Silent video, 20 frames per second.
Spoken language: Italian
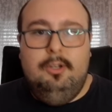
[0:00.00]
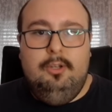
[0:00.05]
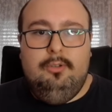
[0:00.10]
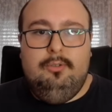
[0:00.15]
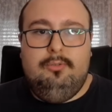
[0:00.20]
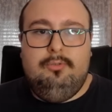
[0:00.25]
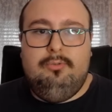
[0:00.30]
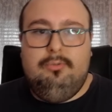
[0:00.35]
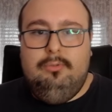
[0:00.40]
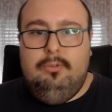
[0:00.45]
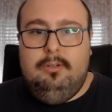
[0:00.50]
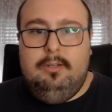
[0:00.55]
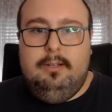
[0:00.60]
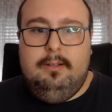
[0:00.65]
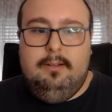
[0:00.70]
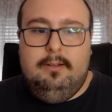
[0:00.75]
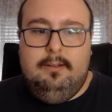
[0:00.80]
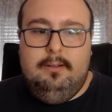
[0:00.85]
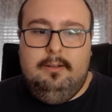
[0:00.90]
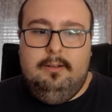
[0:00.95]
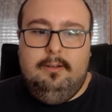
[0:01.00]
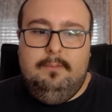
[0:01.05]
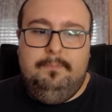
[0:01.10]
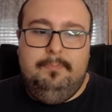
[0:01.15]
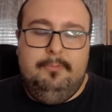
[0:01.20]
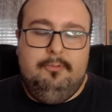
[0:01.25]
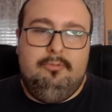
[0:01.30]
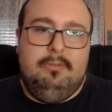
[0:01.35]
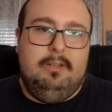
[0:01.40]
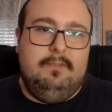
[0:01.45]
sul,
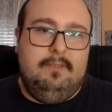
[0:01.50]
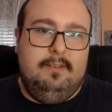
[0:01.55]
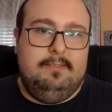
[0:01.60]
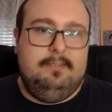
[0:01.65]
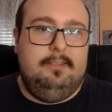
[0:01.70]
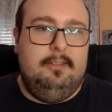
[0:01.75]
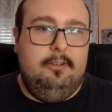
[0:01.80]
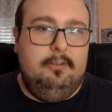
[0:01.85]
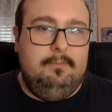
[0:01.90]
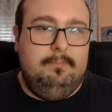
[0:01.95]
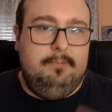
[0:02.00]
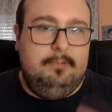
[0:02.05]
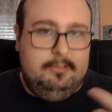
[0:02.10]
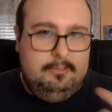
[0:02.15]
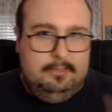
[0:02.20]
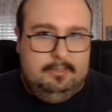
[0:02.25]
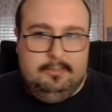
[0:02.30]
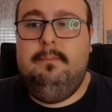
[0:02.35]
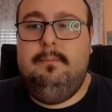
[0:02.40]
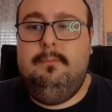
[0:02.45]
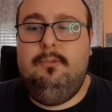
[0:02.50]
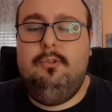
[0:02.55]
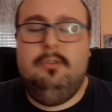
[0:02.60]
sulla fase di non possesso.